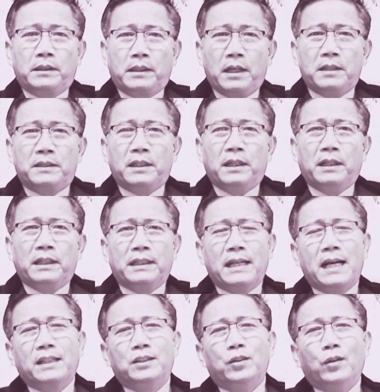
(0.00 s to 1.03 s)
cơ trời
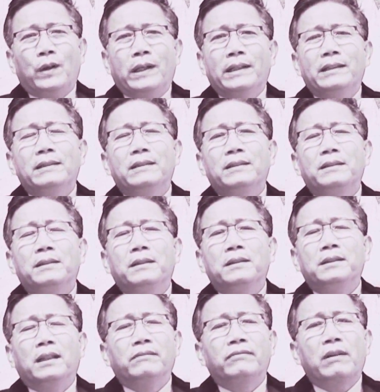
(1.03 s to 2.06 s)
đang chuyển
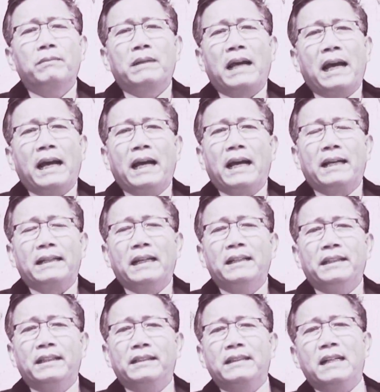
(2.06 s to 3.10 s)
những phép lạ đã
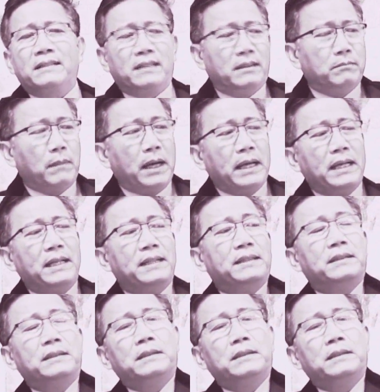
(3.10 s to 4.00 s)
hiện ra trên mây